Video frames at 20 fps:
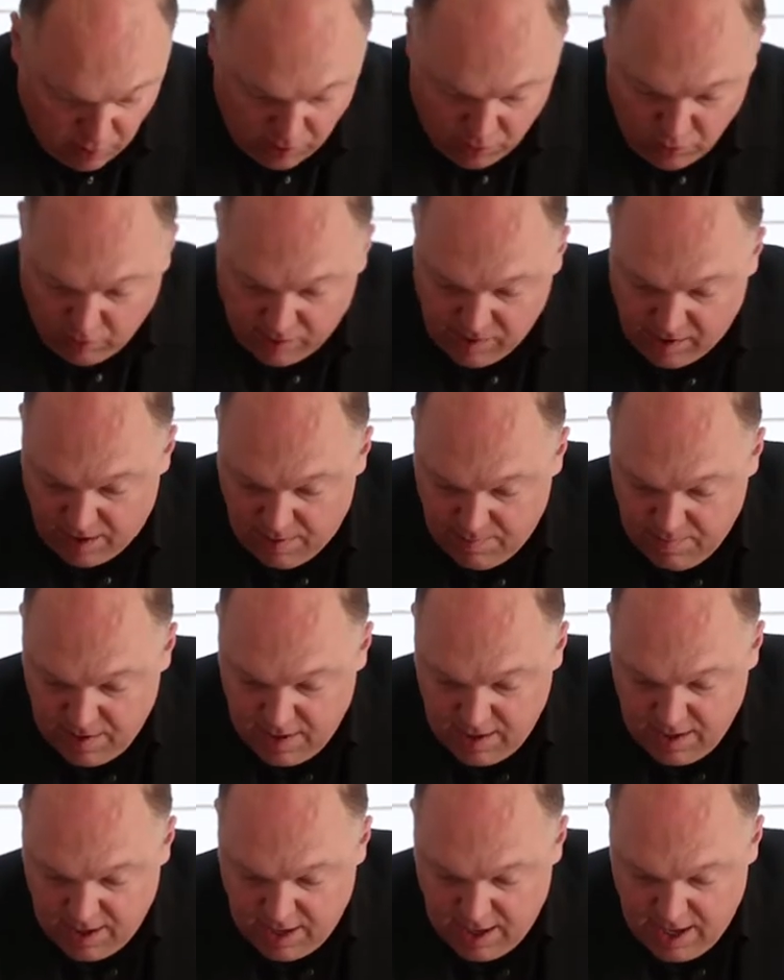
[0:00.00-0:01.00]
pour la troisième
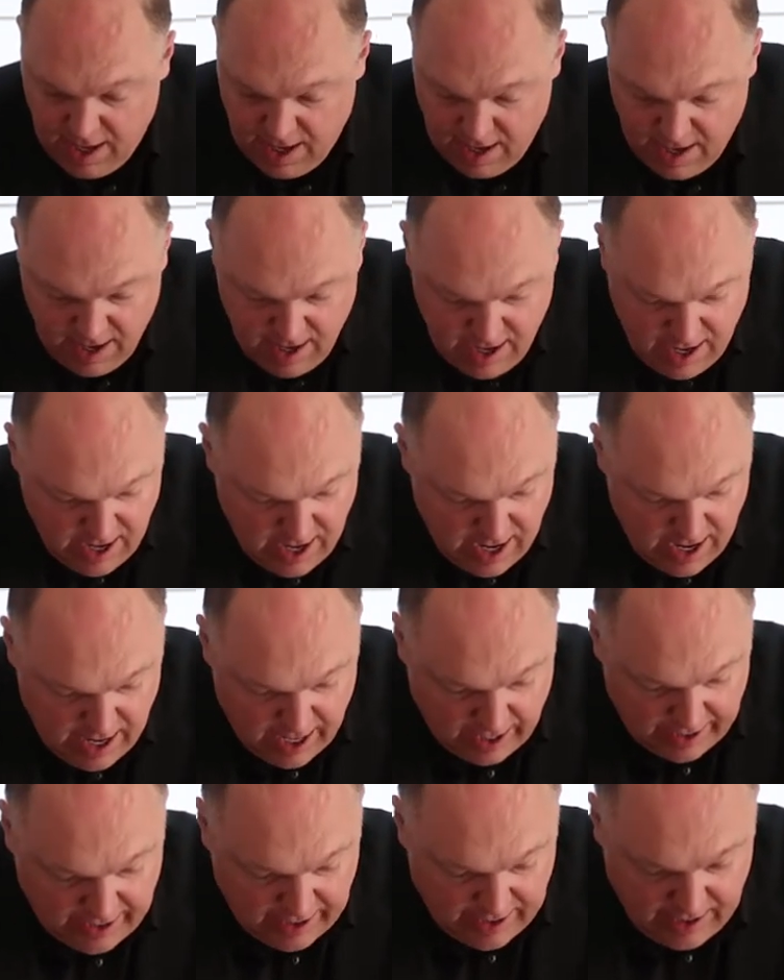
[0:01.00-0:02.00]
et
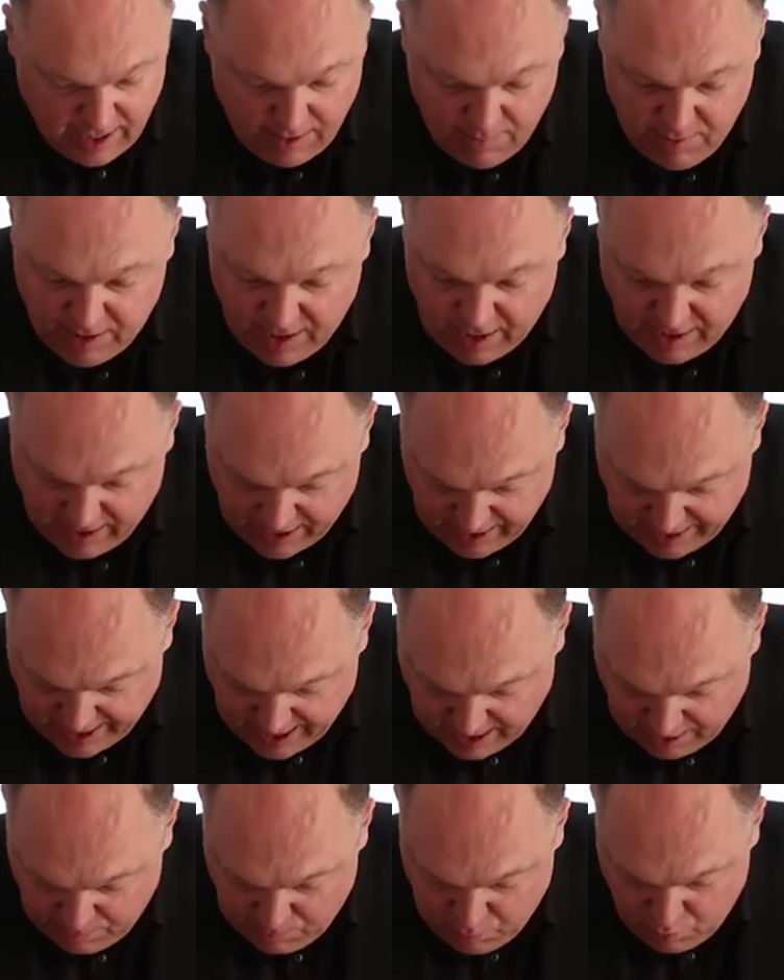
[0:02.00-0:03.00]
la quatrième et dernière
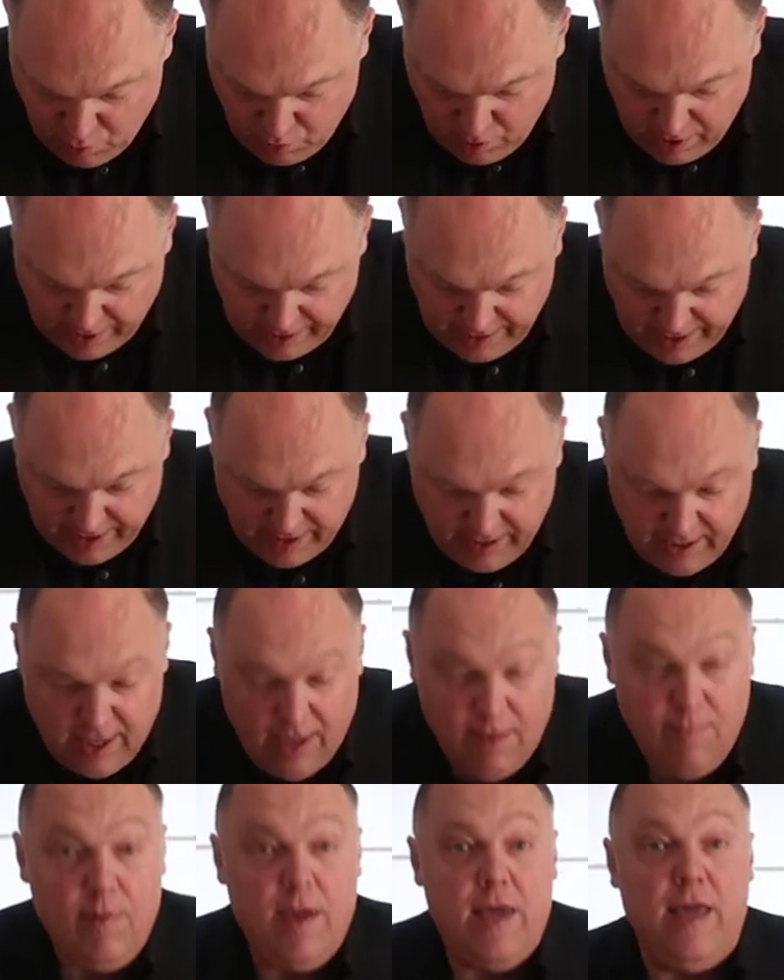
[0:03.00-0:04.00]
carte pour la
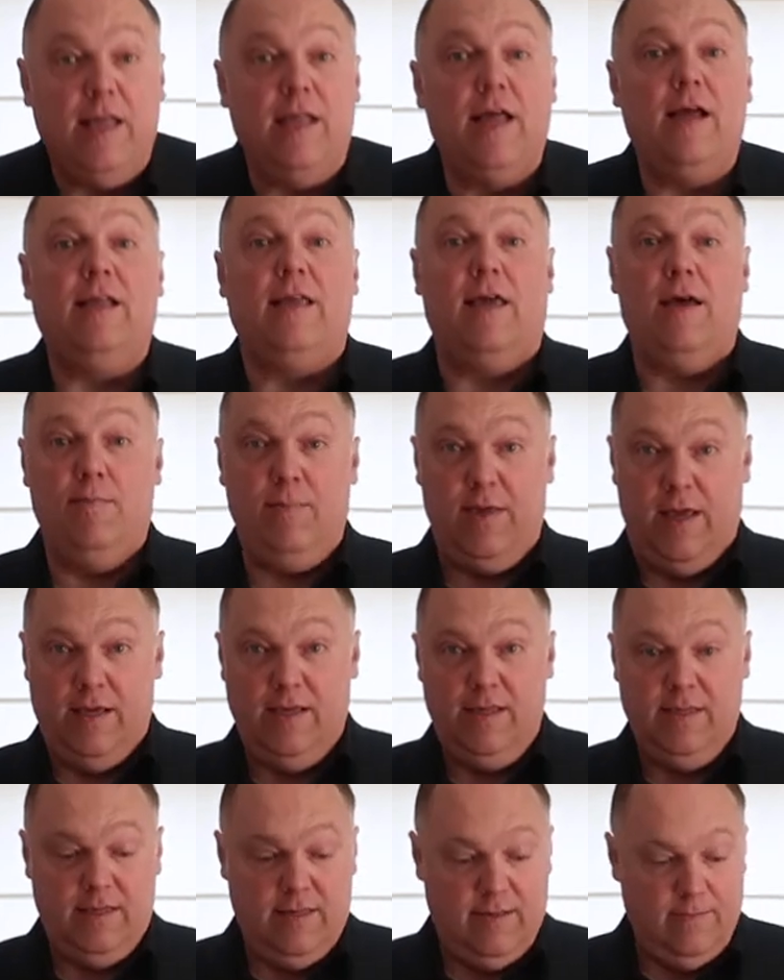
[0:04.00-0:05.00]
quatrième et dernière
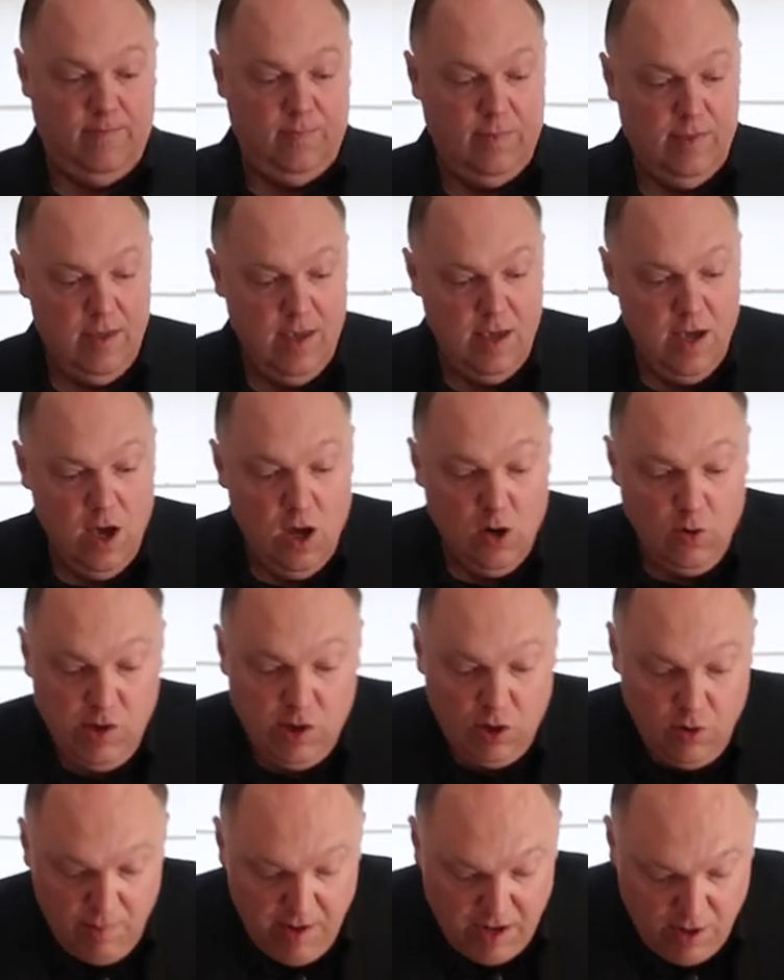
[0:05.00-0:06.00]
pièce. Nous
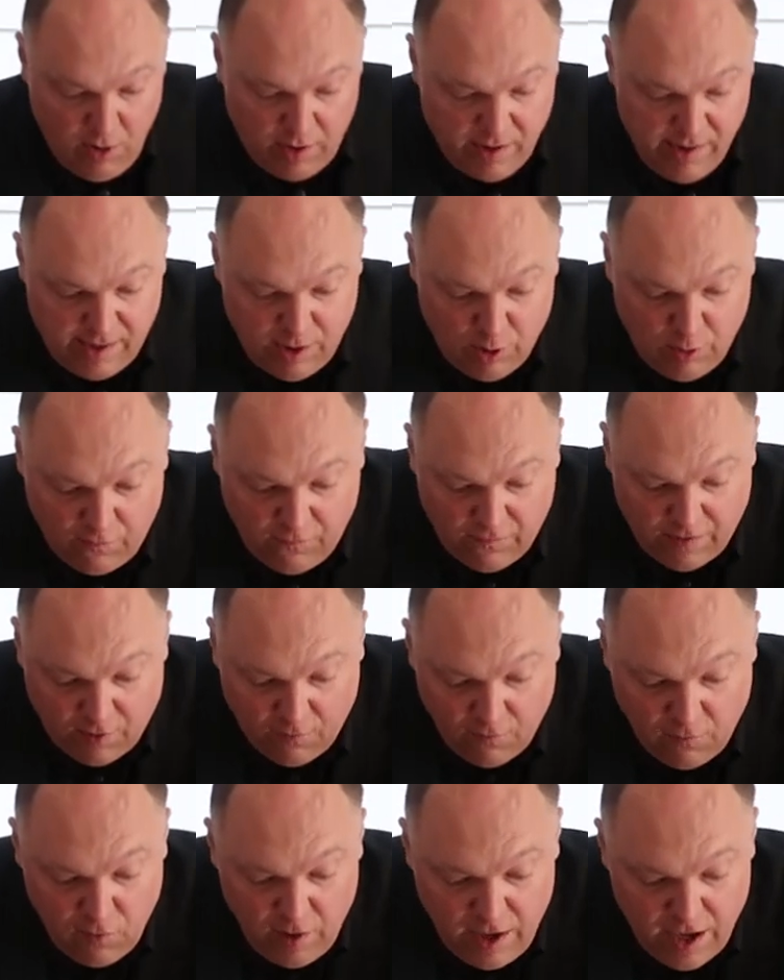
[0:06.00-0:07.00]
allons maintenant essayer de faire
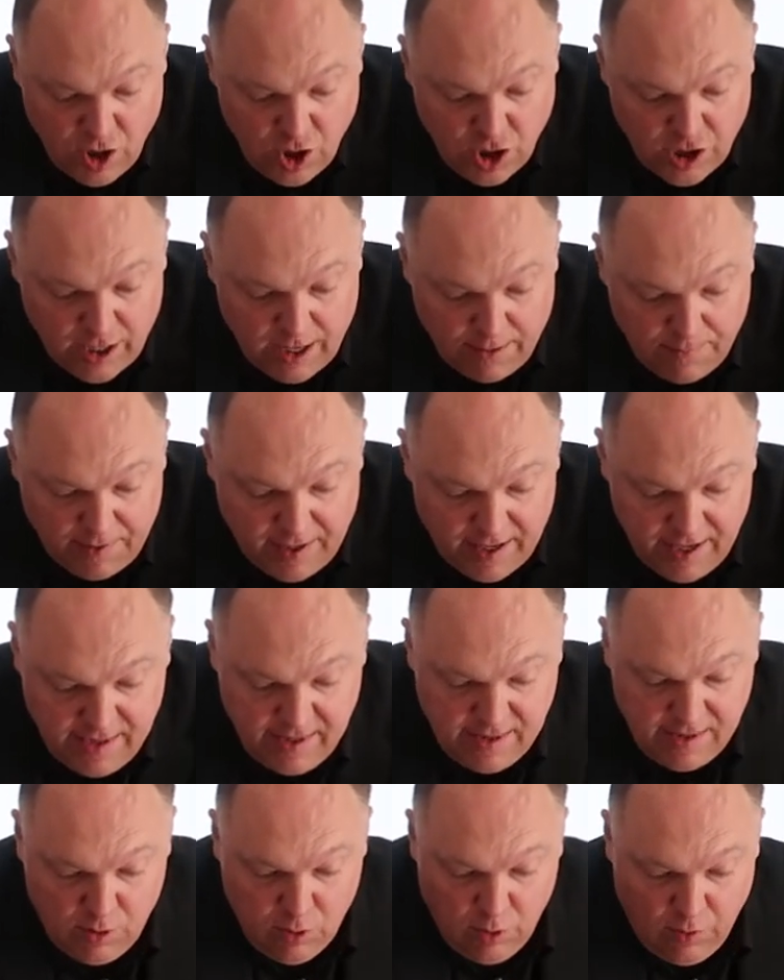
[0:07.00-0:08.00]
voyager les
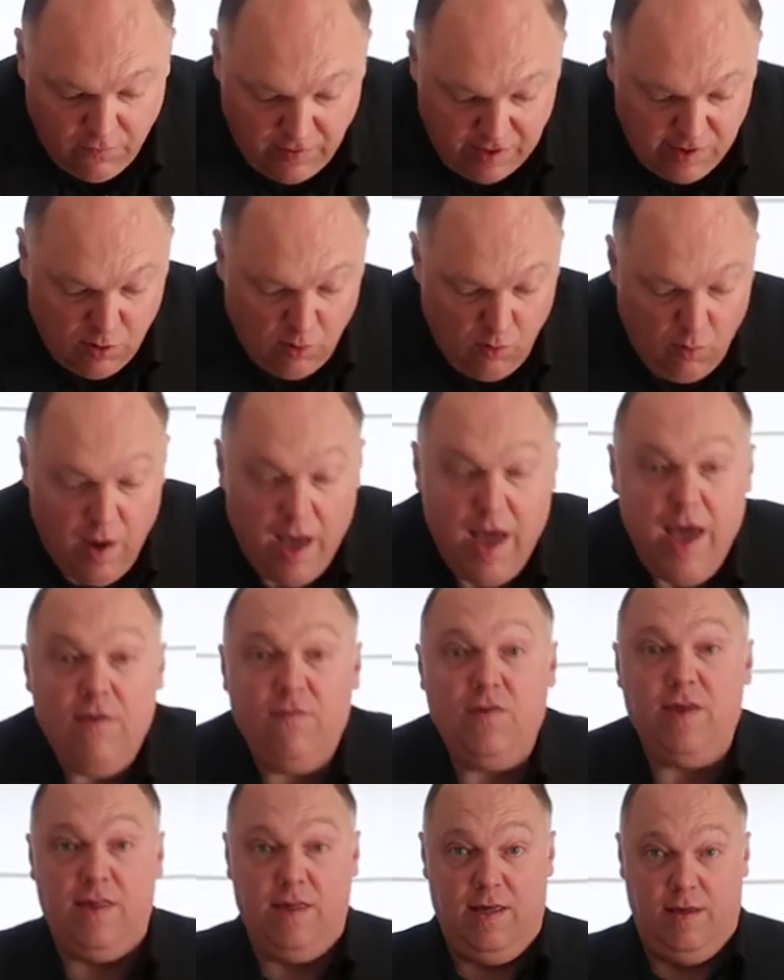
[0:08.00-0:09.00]
pièces de façon
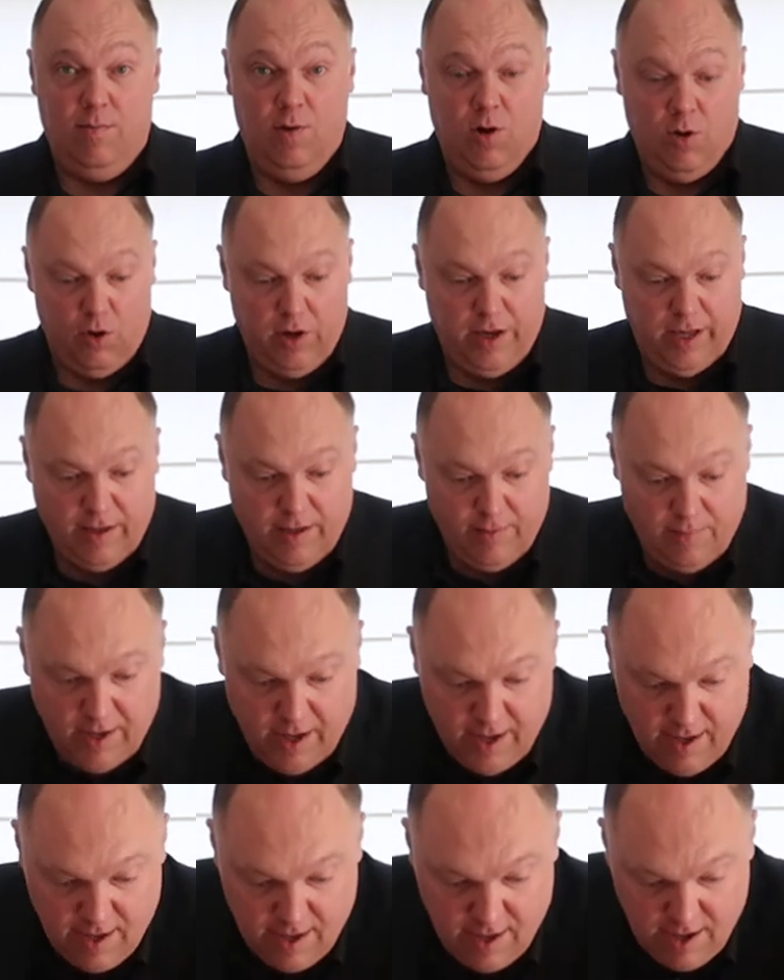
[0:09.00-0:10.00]
invisible. Regardez
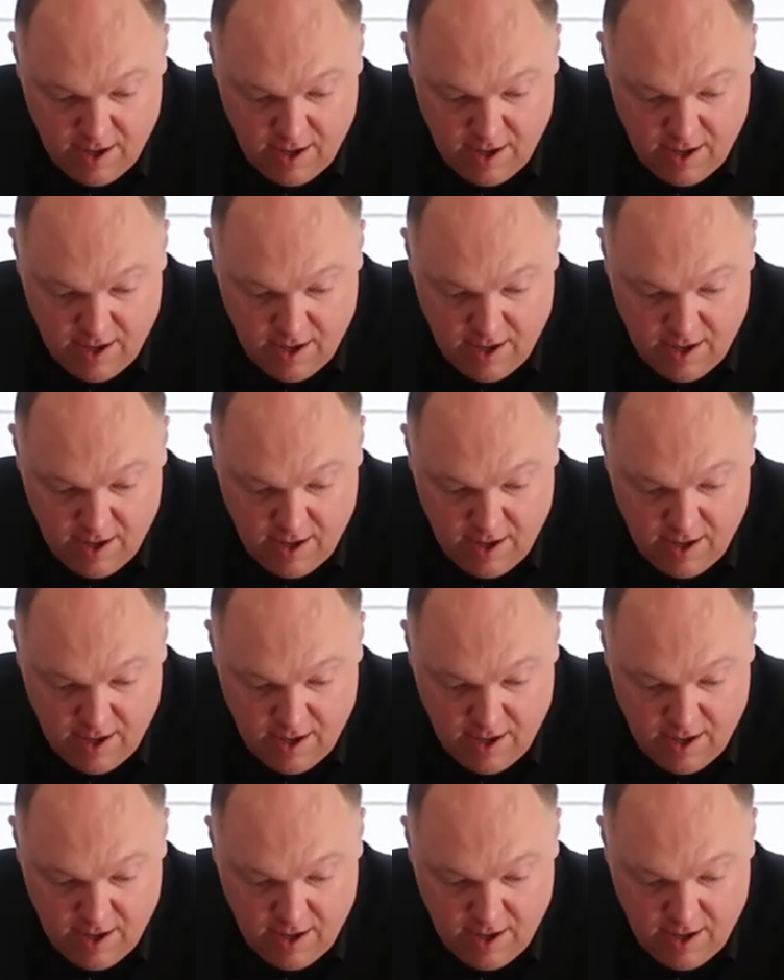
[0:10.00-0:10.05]
bien,